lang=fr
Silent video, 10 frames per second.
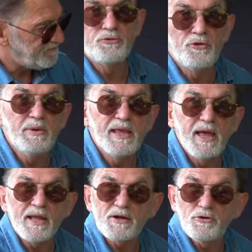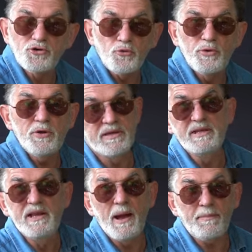2004 à aujourd'hui,
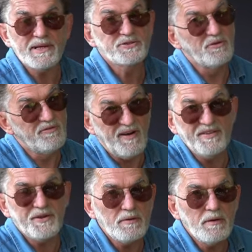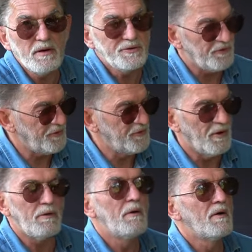il y a presque 20 ans, hein, dans un
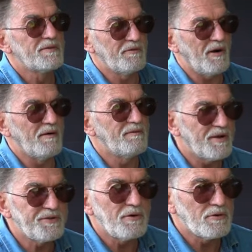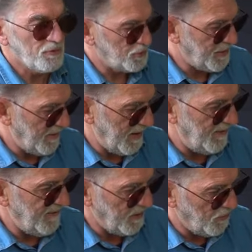an, ça fera 20 ans que j'ai
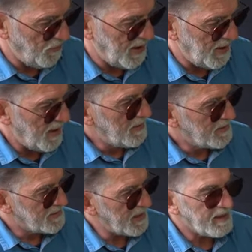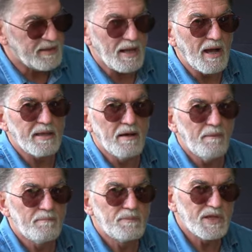effectué cette taille
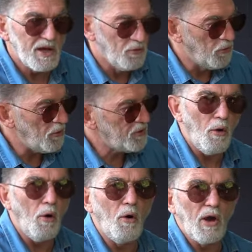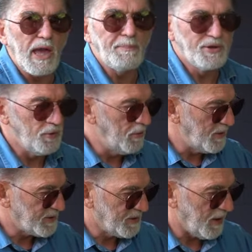très courte. On
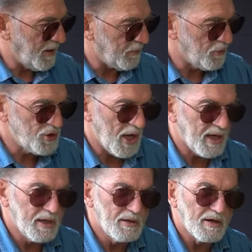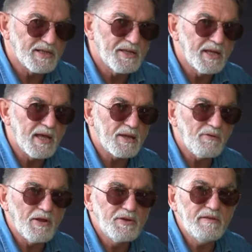récapitule, c'est un arbre que j'ai acquis dans les années
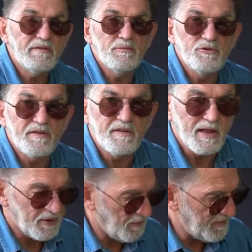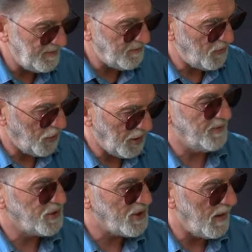90, début des années 90, qui était
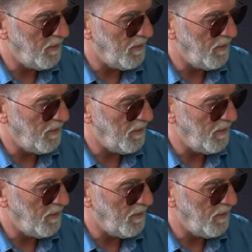déjà un